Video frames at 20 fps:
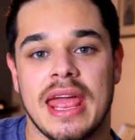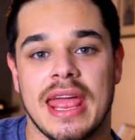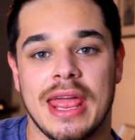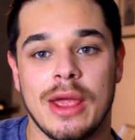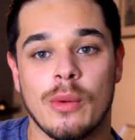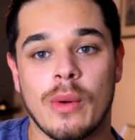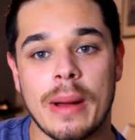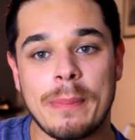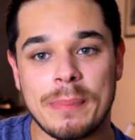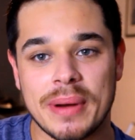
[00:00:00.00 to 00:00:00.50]

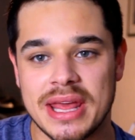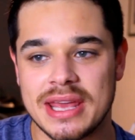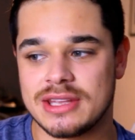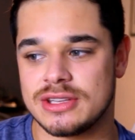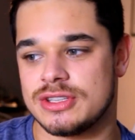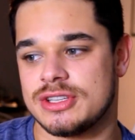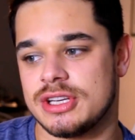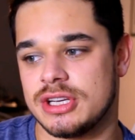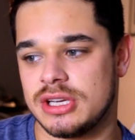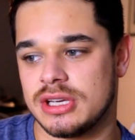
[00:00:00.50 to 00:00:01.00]
Eu
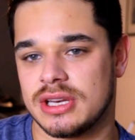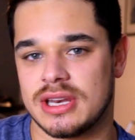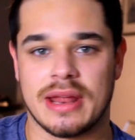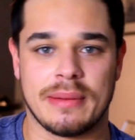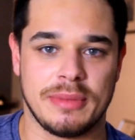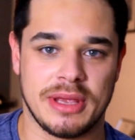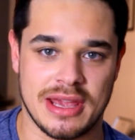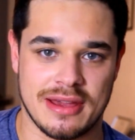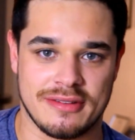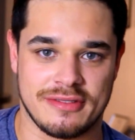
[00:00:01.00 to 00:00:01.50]
aprendi na
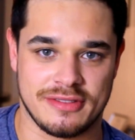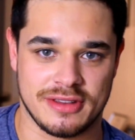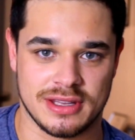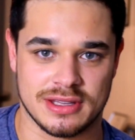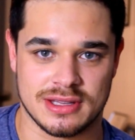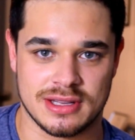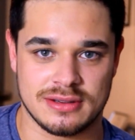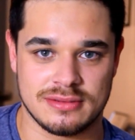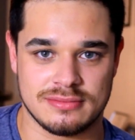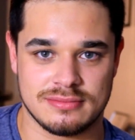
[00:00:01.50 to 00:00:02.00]
minha
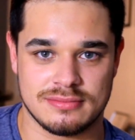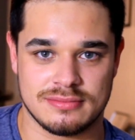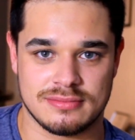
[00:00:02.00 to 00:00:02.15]
vida